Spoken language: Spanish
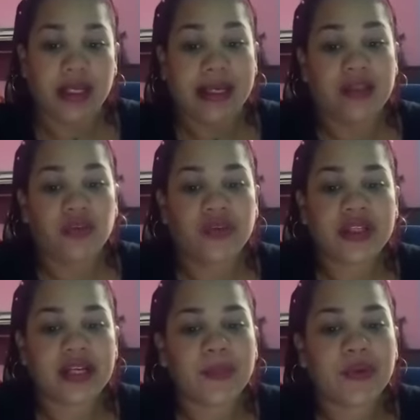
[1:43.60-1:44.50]
Estudio
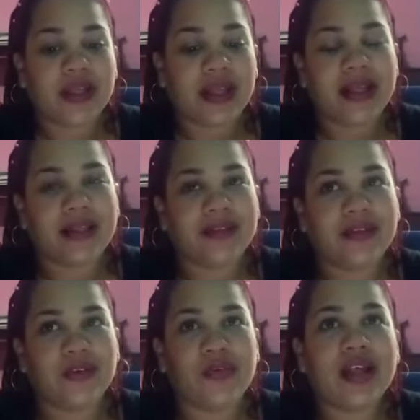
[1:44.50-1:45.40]
el jazz porque es
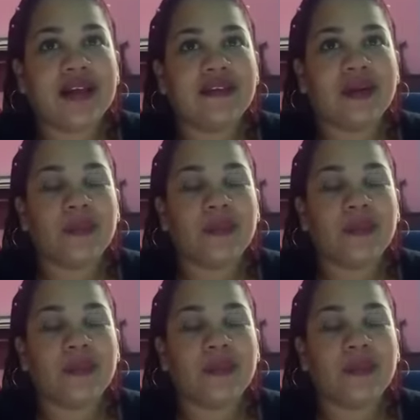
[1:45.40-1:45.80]
una danza